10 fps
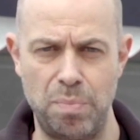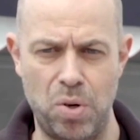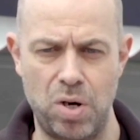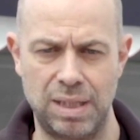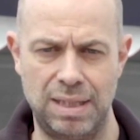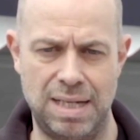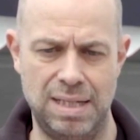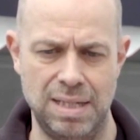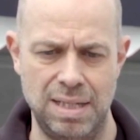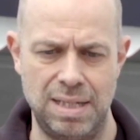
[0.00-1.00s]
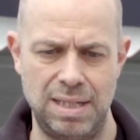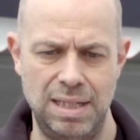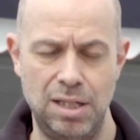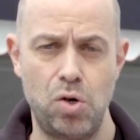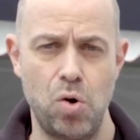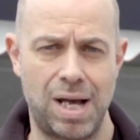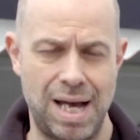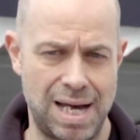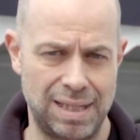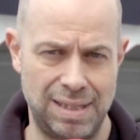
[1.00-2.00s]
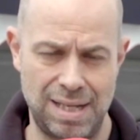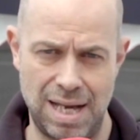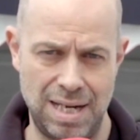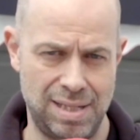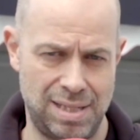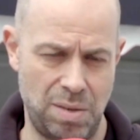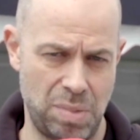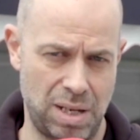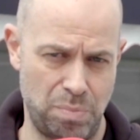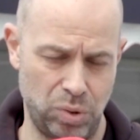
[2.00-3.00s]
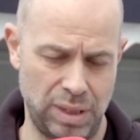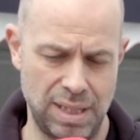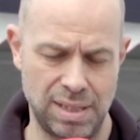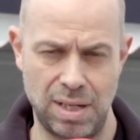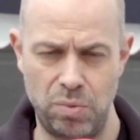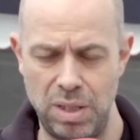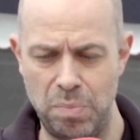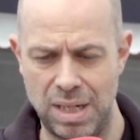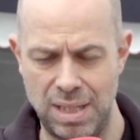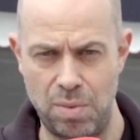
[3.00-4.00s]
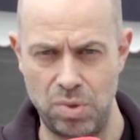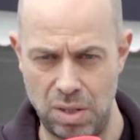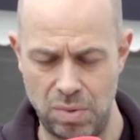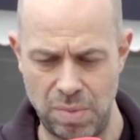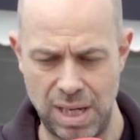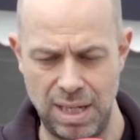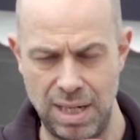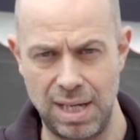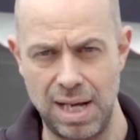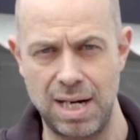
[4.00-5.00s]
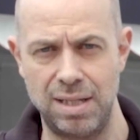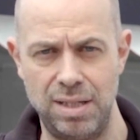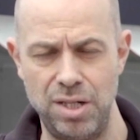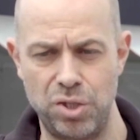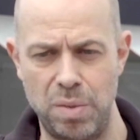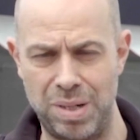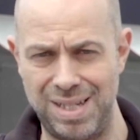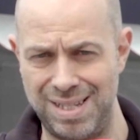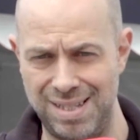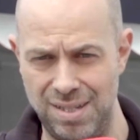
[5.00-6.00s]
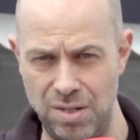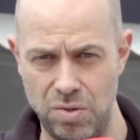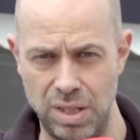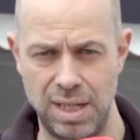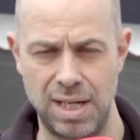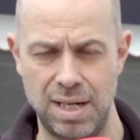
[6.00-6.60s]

che porta eh, il go-kart all'estrema potenza. Quindi partiamo da una macchina che garantisce prestazioni, che